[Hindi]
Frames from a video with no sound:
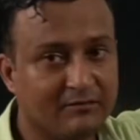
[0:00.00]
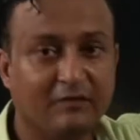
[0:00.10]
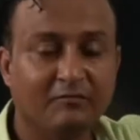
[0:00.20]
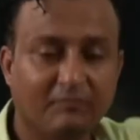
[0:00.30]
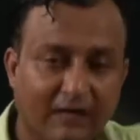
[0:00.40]

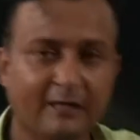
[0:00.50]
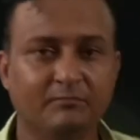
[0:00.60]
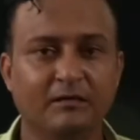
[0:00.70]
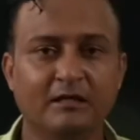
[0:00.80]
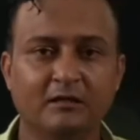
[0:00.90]
अवयव वाई
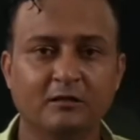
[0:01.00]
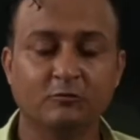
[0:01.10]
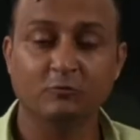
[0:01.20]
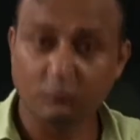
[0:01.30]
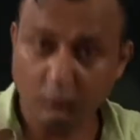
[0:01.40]
में
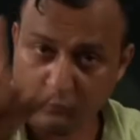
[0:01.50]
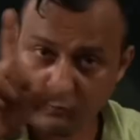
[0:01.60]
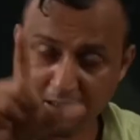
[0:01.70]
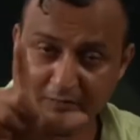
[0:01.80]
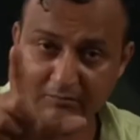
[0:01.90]
तो
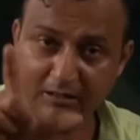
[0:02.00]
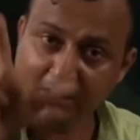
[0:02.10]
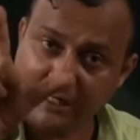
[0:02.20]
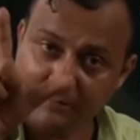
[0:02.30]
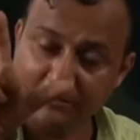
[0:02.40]
दोनों अवयव
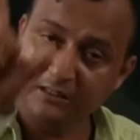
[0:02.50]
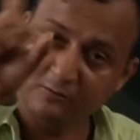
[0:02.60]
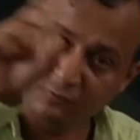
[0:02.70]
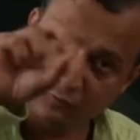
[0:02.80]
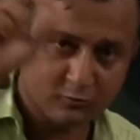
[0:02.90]
आपके
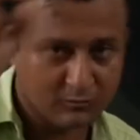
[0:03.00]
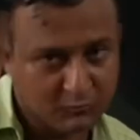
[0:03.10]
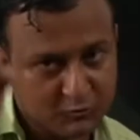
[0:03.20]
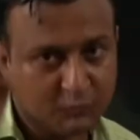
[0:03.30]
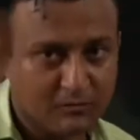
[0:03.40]
दोनों
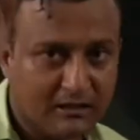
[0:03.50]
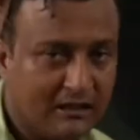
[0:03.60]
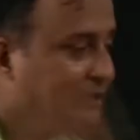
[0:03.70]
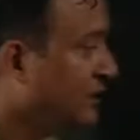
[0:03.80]
समुच्चयों में